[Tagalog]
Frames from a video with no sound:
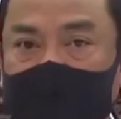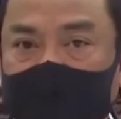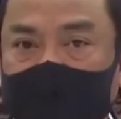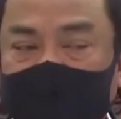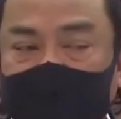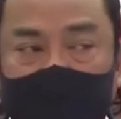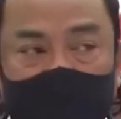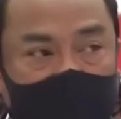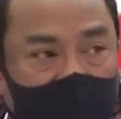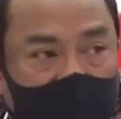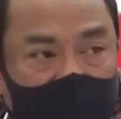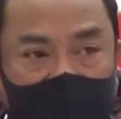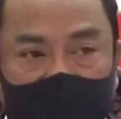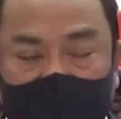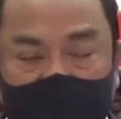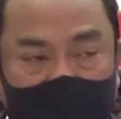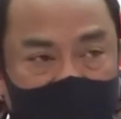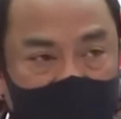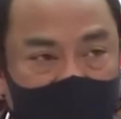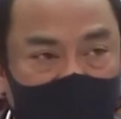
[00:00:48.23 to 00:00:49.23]
Kasi
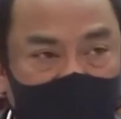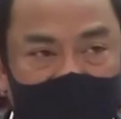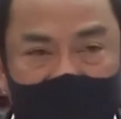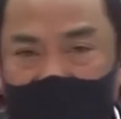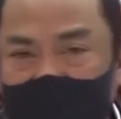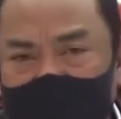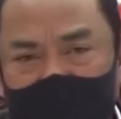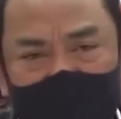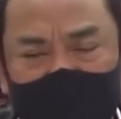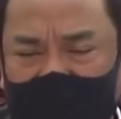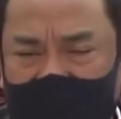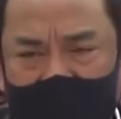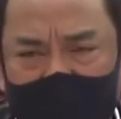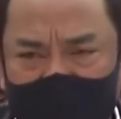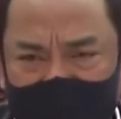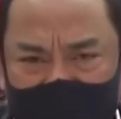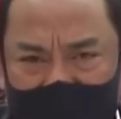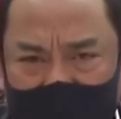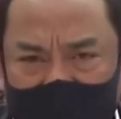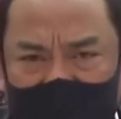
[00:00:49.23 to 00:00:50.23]
marami,
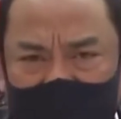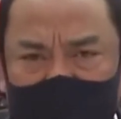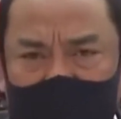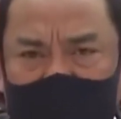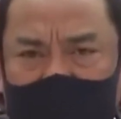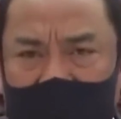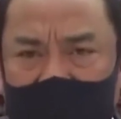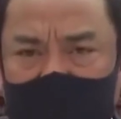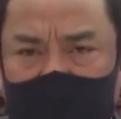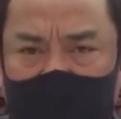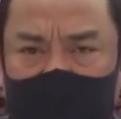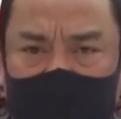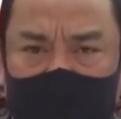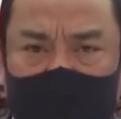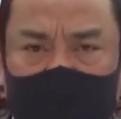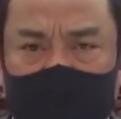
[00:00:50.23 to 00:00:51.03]
marami dapat mabago.